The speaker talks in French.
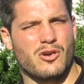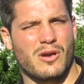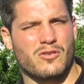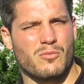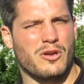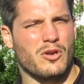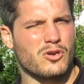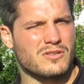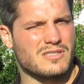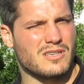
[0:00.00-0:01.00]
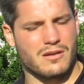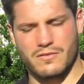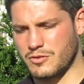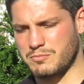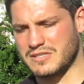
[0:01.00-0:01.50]
correctement et au quotidien
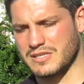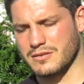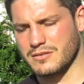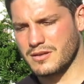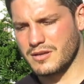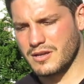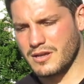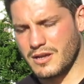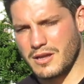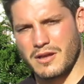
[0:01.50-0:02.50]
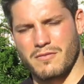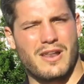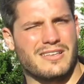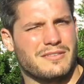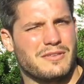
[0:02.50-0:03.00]
votre piscine.
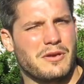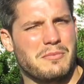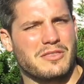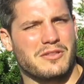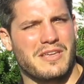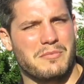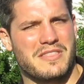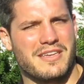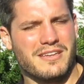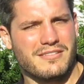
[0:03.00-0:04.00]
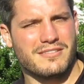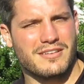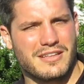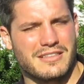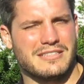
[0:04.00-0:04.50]
Voilà, cette vidéo est maintenant terminée.
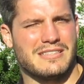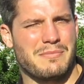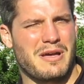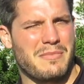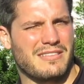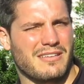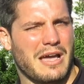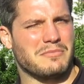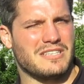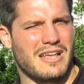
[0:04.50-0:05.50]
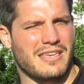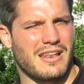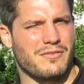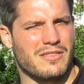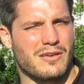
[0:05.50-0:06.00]
N'hésitez pas à mettre un petit like à
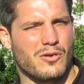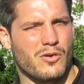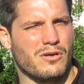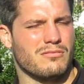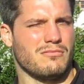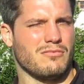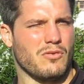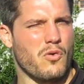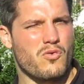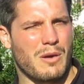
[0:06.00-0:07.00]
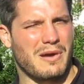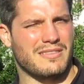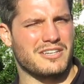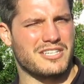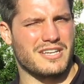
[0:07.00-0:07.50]
la vidéo ou la
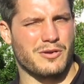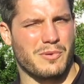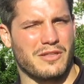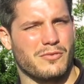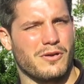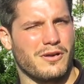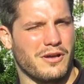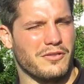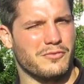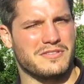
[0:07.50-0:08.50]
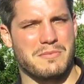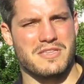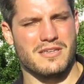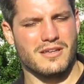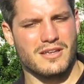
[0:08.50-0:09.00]
partager auprès de vos, euh,
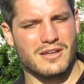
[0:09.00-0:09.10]
amis.